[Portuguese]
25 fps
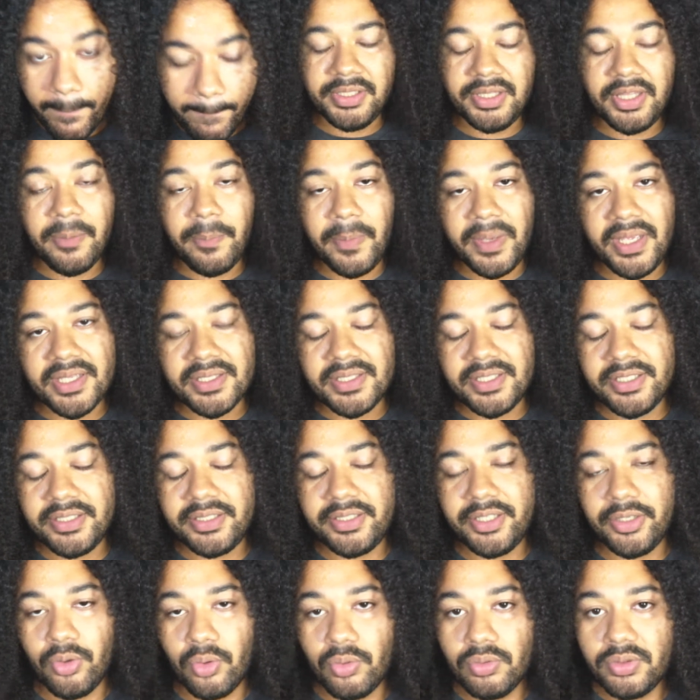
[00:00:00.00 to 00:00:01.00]
E também
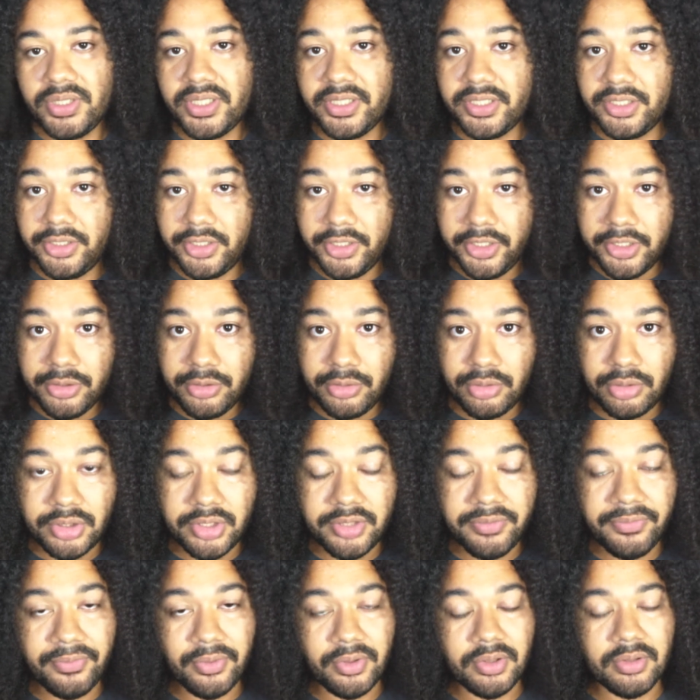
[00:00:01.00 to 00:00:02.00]
existem outras distros
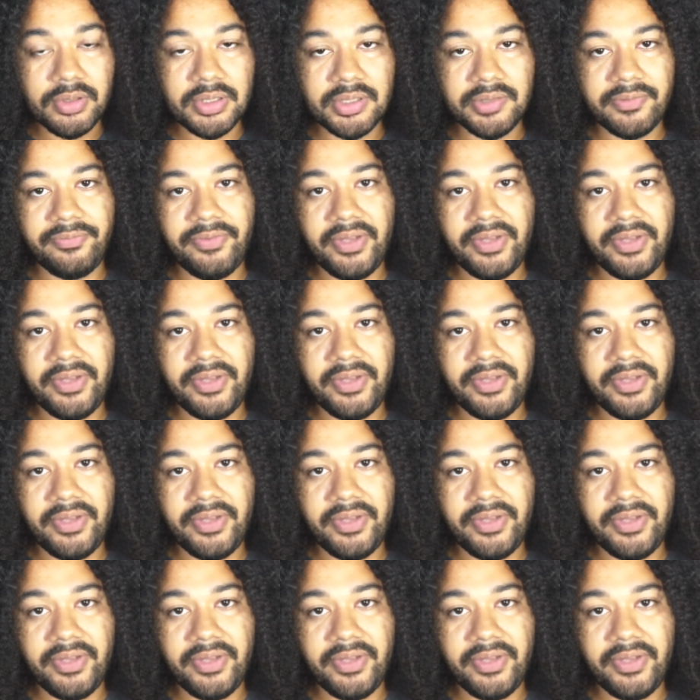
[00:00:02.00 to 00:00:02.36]
que foram